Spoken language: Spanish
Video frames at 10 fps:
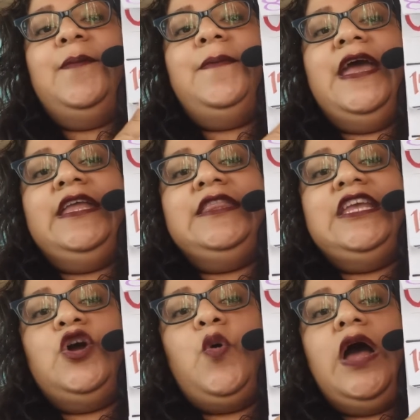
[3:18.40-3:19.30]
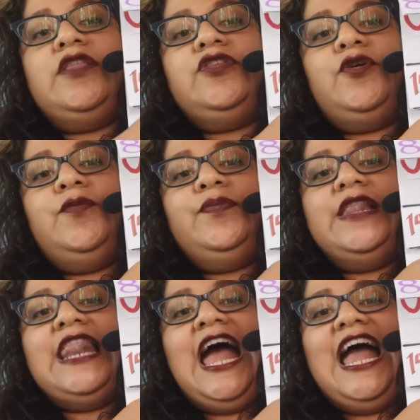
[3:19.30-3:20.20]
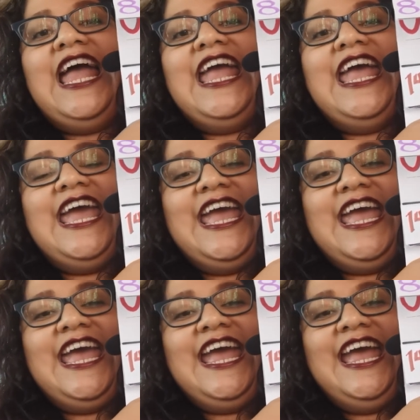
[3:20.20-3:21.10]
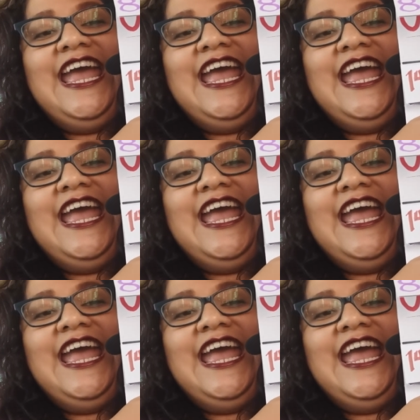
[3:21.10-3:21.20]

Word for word: 24 mm. la e,